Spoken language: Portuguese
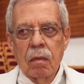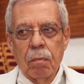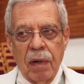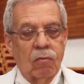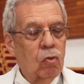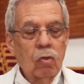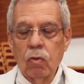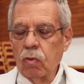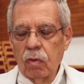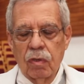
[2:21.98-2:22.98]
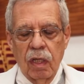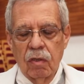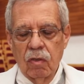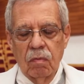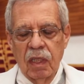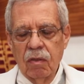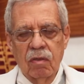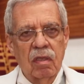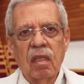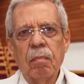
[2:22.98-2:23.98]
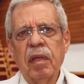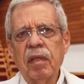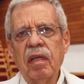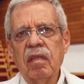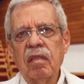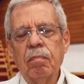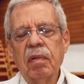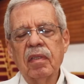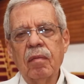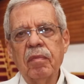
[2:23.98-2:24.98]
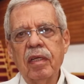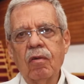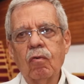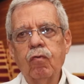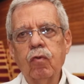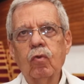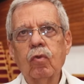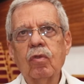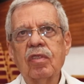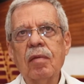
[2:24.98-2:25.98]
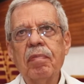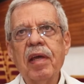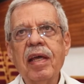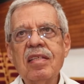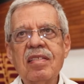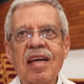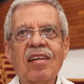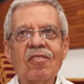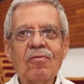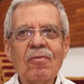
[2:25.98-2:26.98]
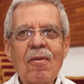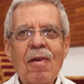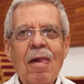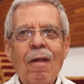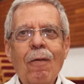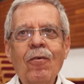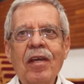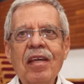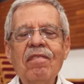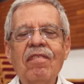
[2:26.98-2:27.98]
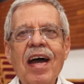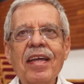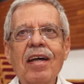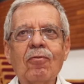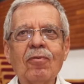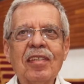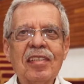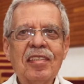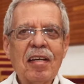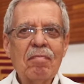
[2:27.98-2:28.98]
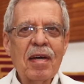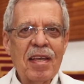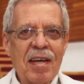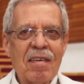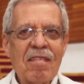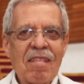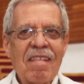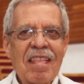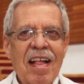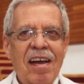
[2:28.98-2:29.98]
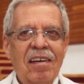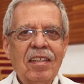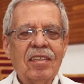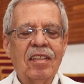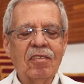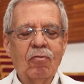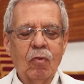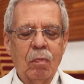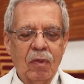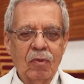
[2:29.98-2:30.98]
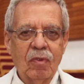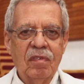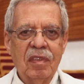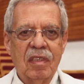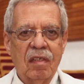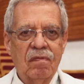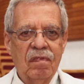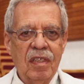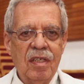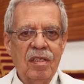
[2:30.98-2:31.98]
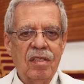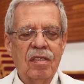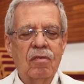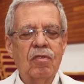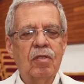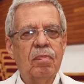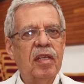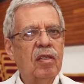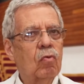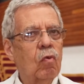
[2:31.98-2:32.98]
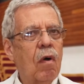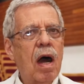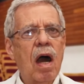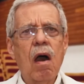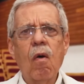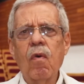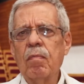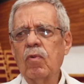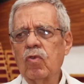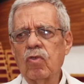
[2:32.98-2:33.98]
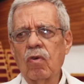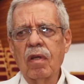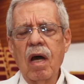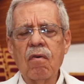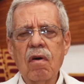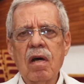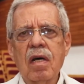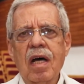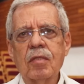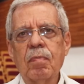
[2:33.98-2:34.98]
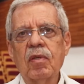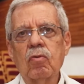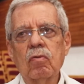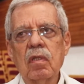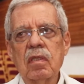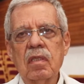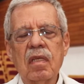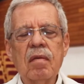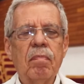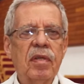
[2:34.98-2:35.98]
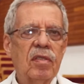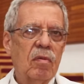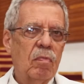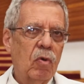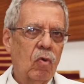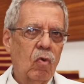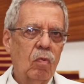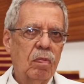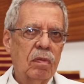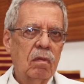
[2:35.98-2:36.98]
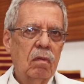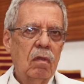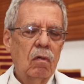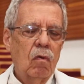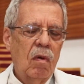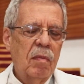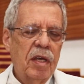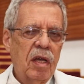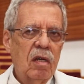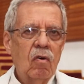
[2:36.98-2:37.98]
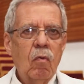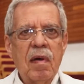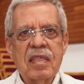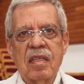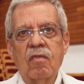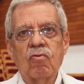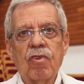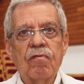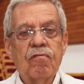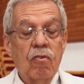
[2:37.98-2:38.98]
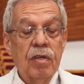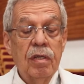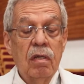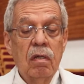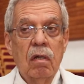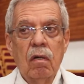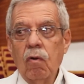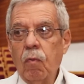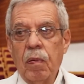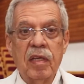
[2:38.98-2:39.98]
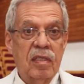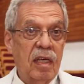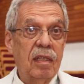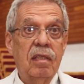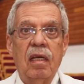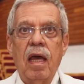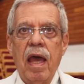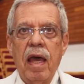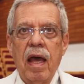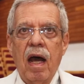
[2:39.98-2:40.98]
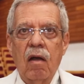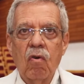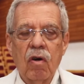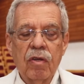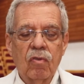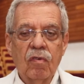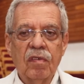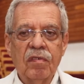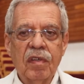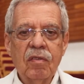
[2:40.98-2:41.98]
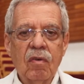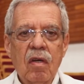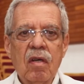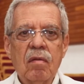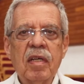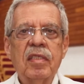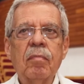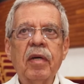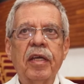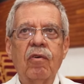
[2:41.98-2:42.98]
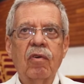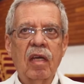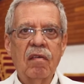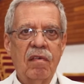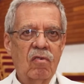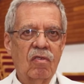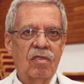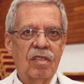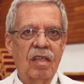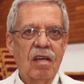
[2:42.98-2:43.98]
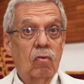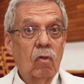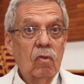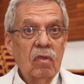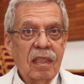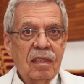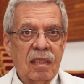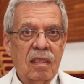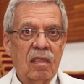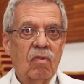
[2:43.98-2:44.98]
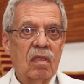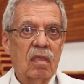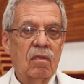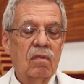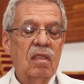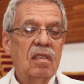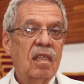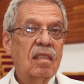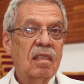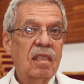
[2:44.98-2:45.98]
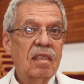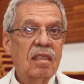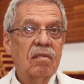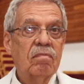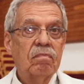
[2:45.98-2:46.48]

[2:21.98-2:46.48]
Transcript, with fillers: para todos os seres humanos, independente de pandemia, o futuro sempre é incerto. O que vai acontecer amanhã? Tanto do ponto de vista físico, espiritual, emocional, as pessoas sempre se preocupam com amanhã. O passado já foi, o presente é agora, eu estou vivendo, mas e amanhã? O que, que vai acontecer? Toda essa situação de incerteza